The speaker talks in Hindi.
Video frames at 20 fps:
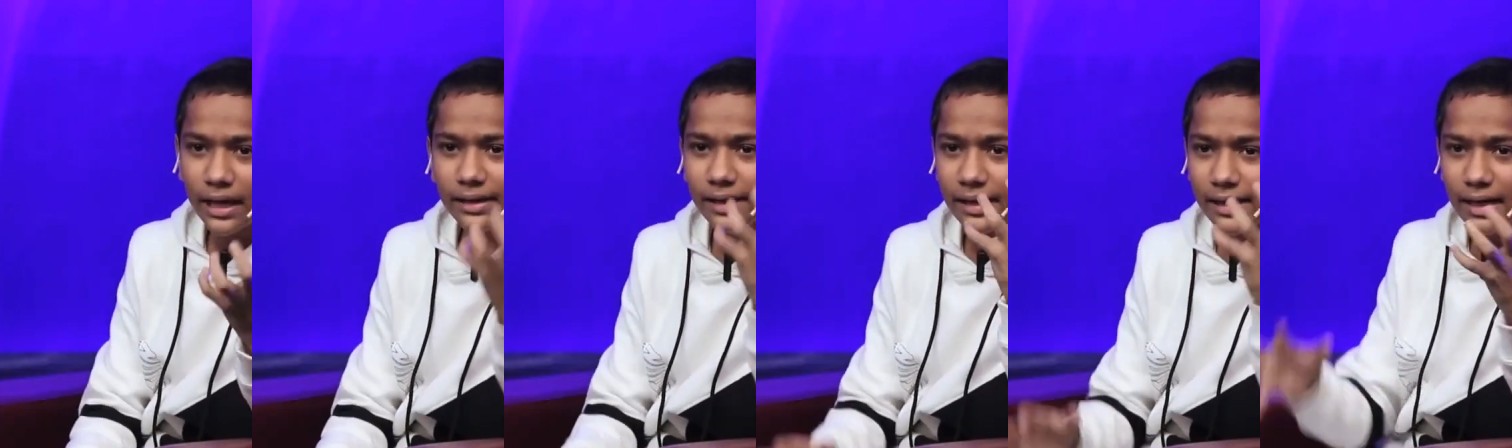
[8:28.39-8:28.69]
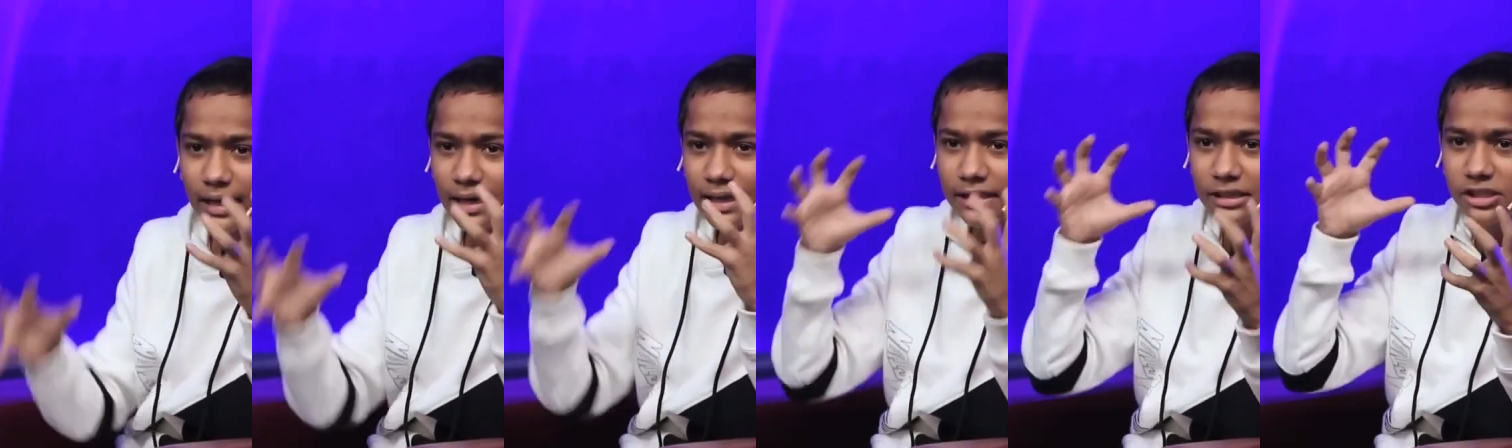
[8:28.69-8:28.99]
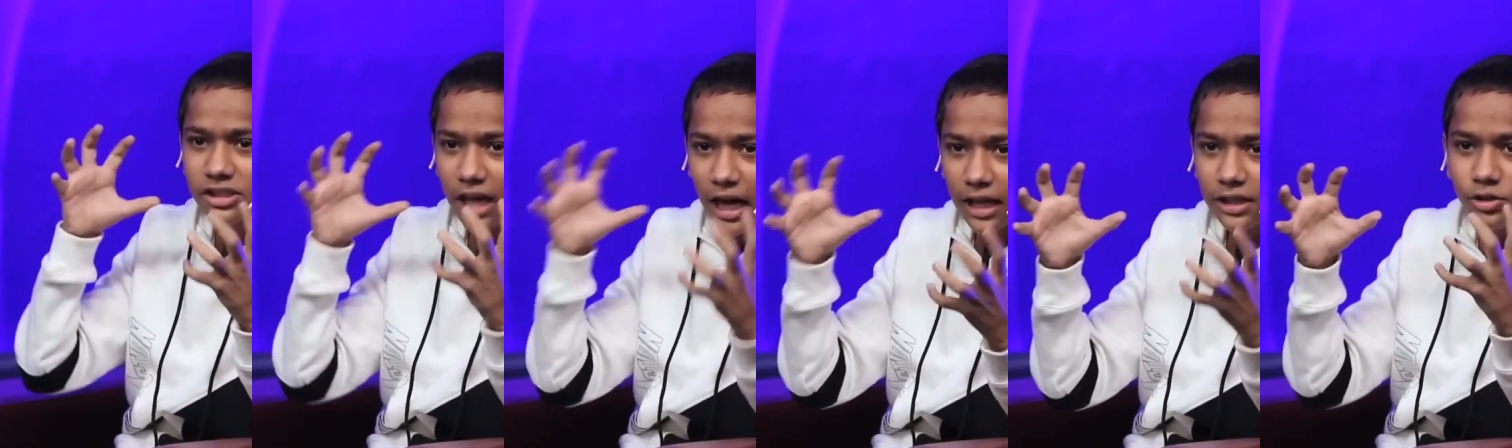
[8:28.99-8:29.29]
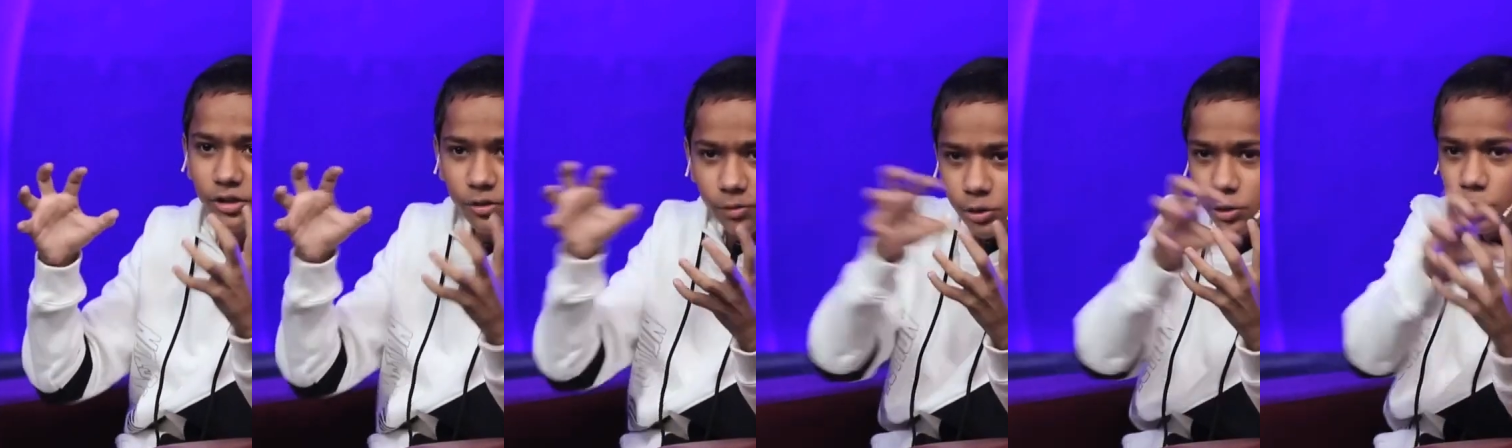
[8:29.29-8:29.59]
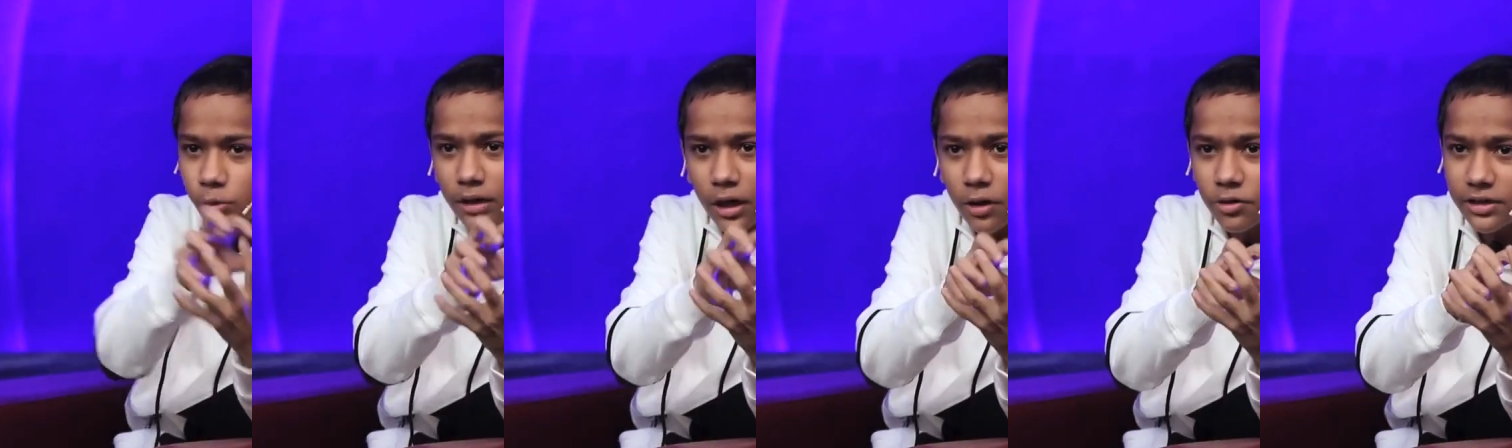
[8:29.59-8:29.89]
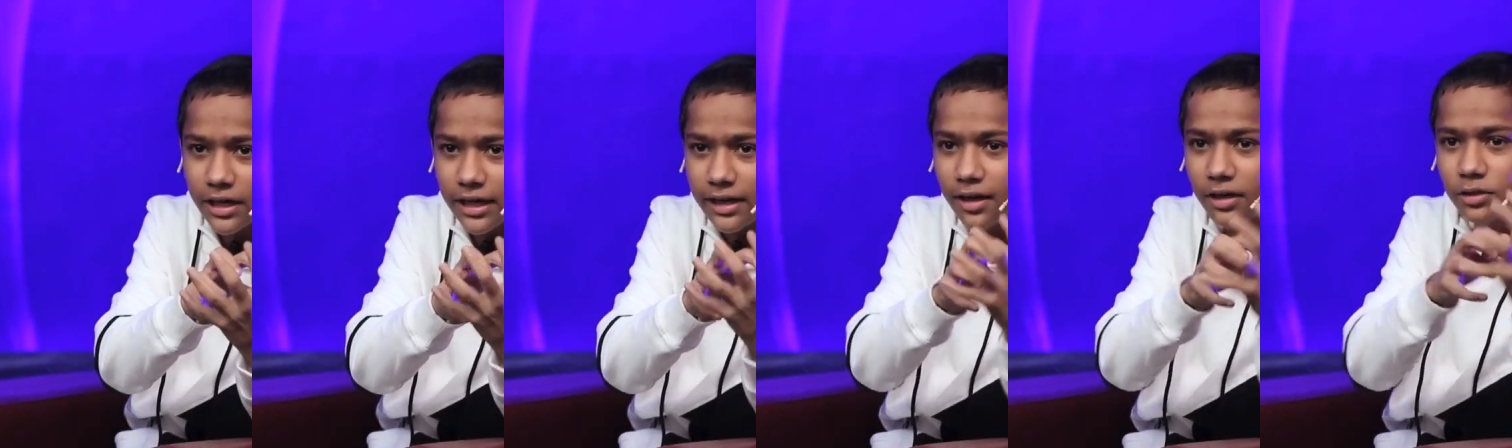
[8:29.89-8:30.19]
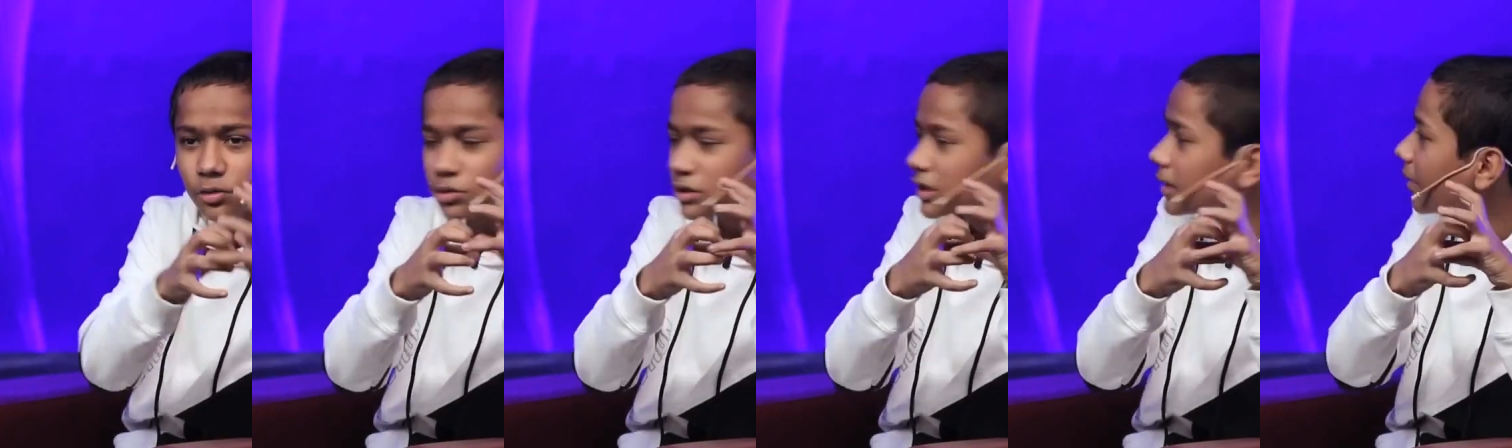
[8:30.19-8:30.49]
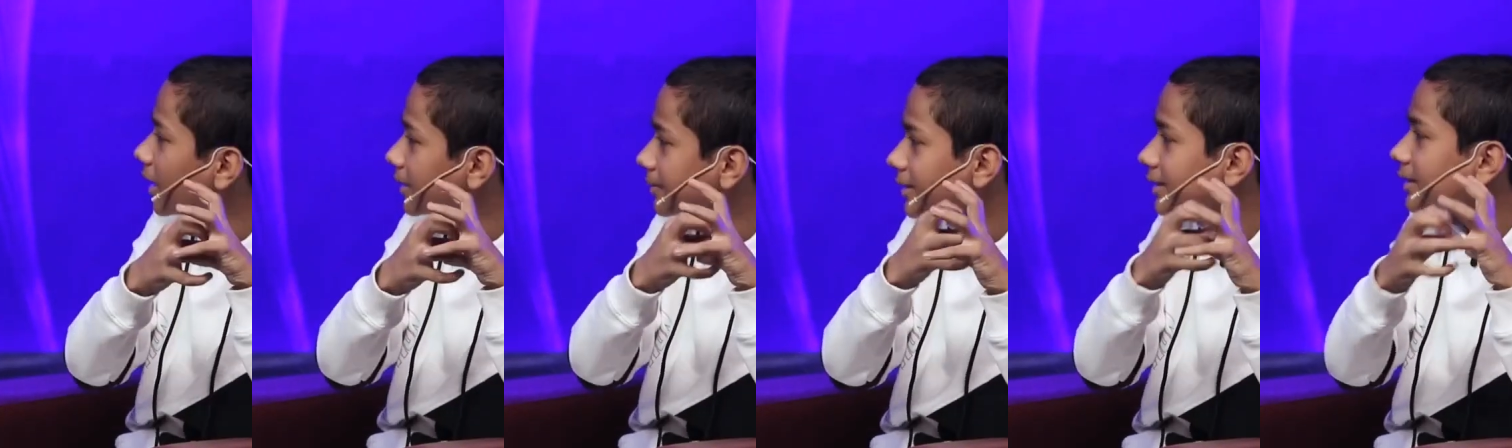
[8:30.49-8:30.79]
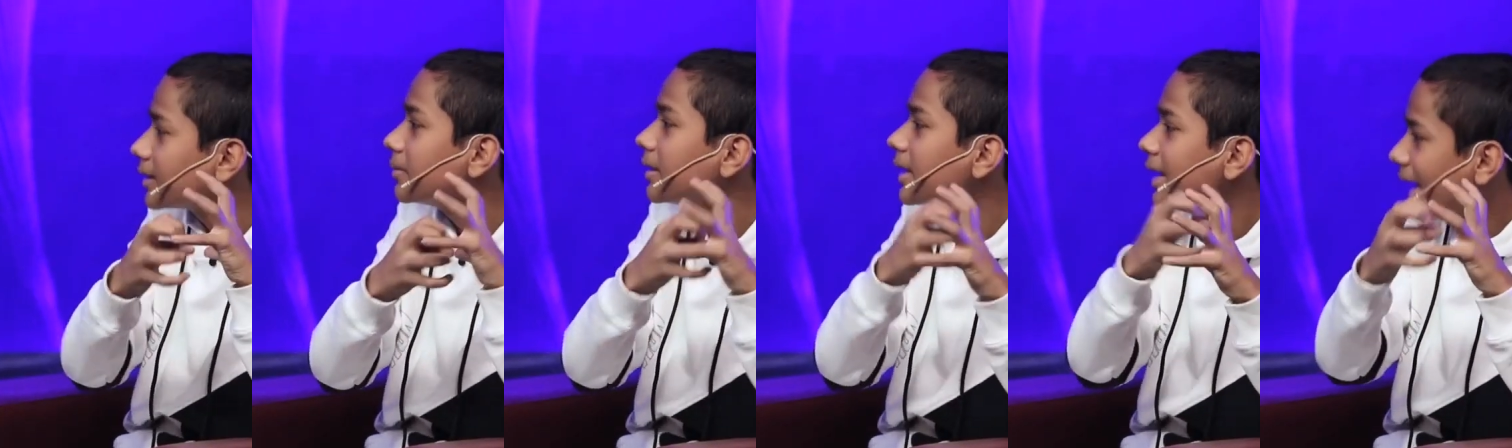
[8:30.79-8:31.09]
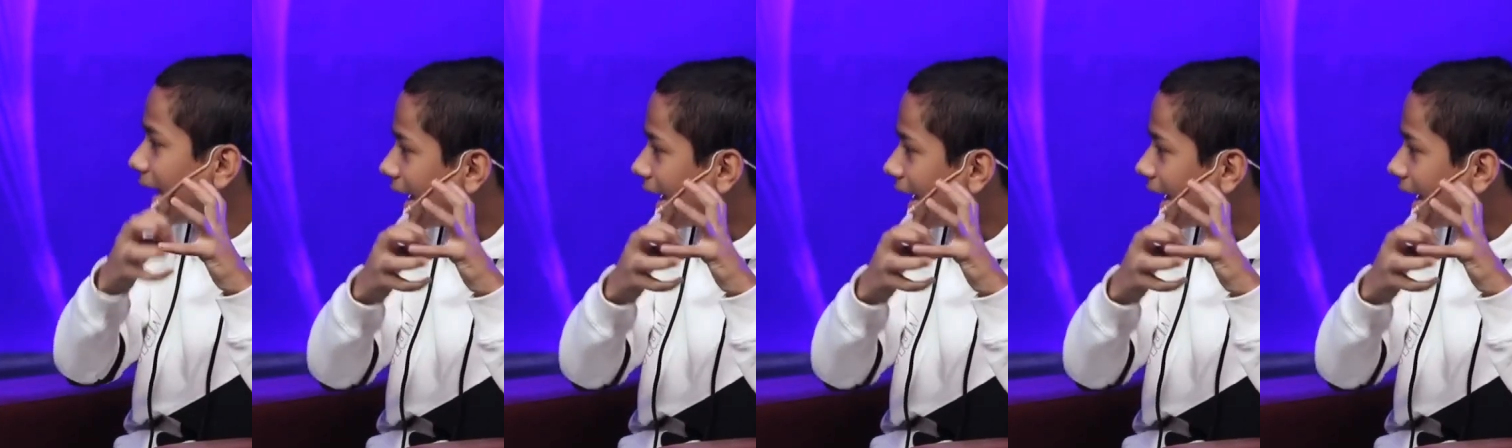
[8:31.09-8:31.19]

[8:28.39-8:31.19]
ही रहेगा लेकिन चांद जो है वो छोटा हो जाएगा तो उसके बाद मतलब